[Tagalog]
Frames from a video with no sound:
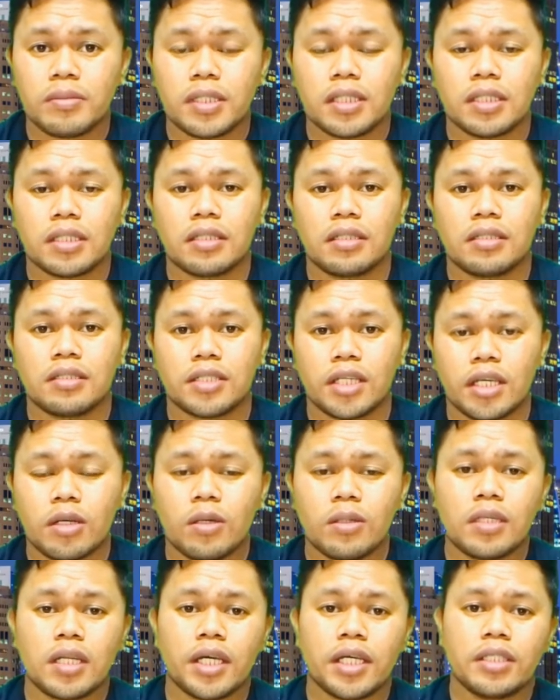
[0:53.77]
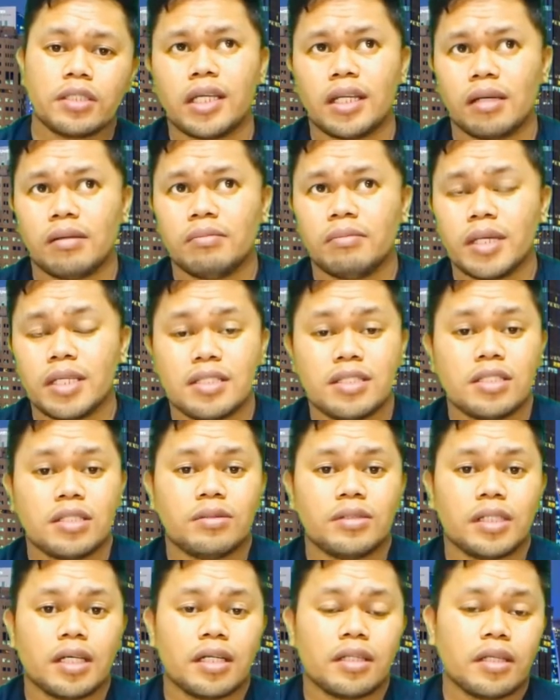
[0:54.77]
ko mag-check online. Ilang beses
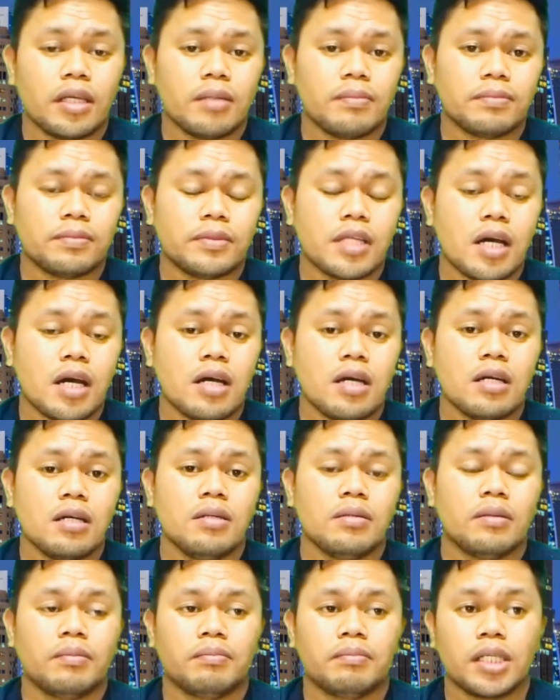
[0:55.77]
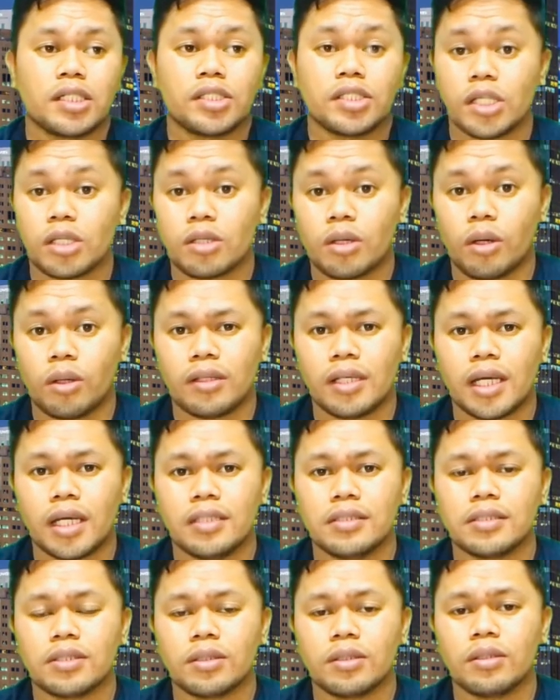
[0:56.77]
ako nag-attempt na mag-check
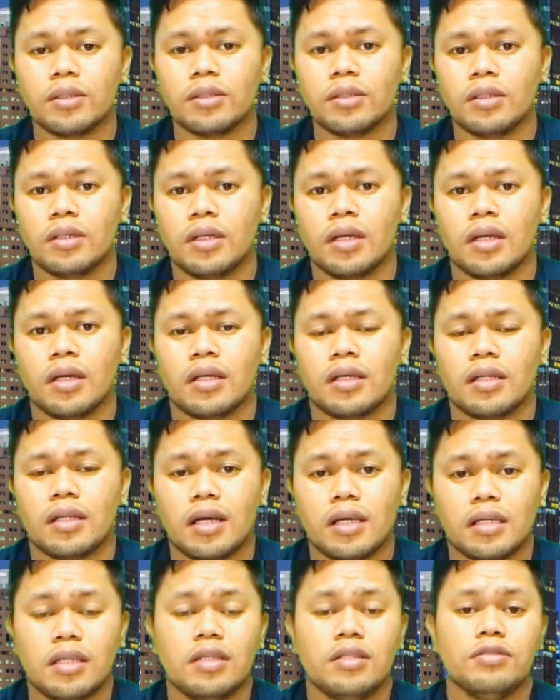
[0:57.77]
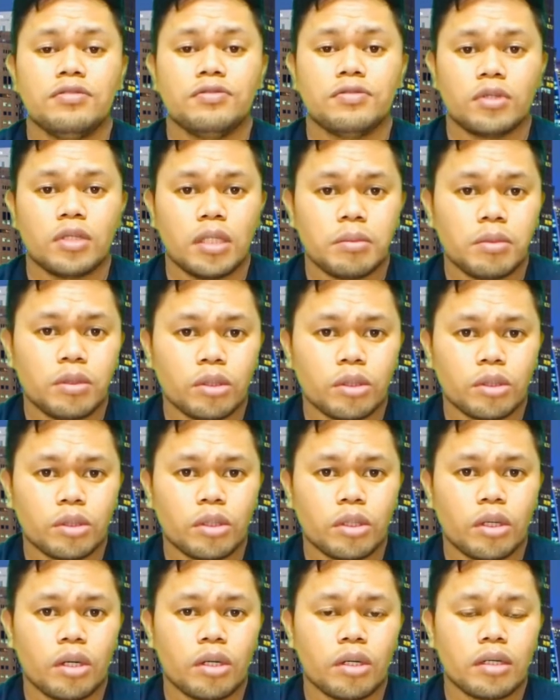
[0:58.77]
online. So, laging fully booked
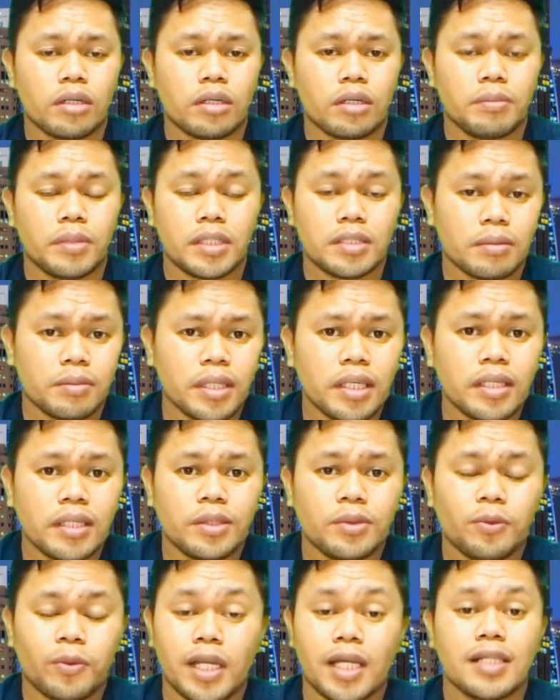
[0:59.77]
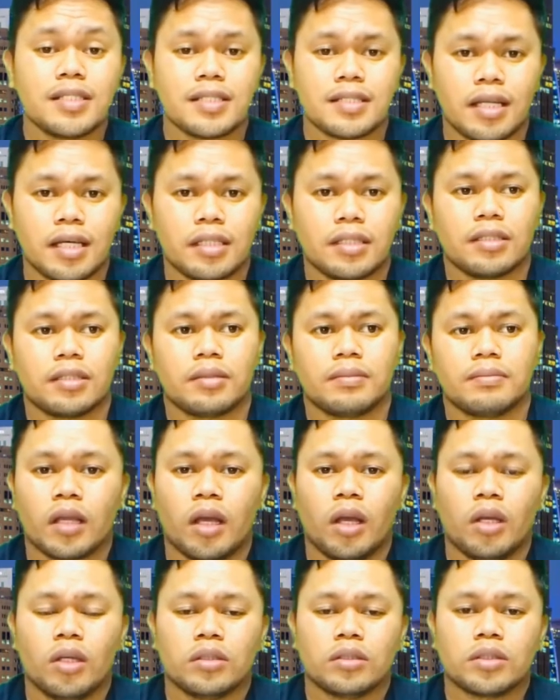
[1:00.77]
or ibig sabihin walang slot.
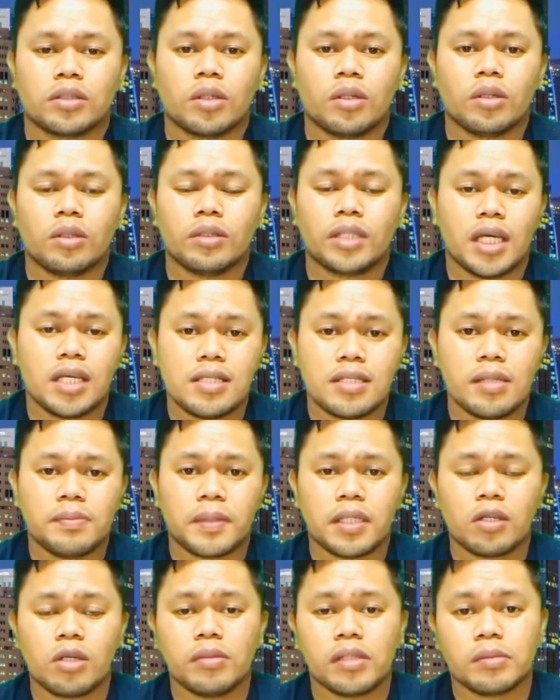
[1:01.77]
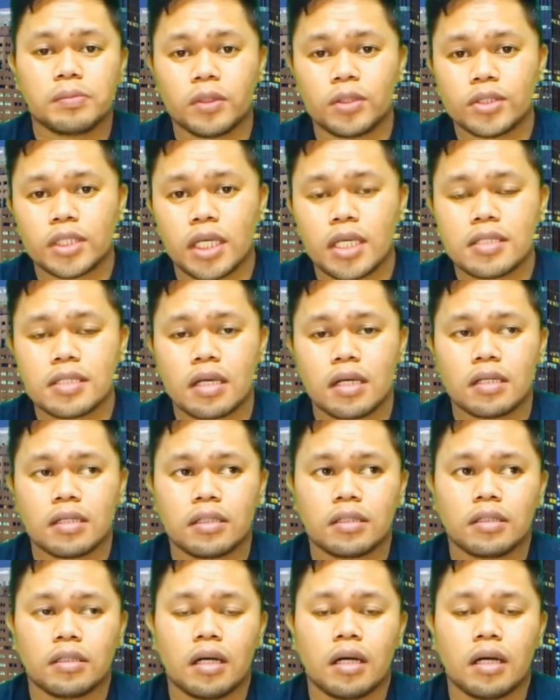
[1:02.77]
So naisipan ko magpost sa isang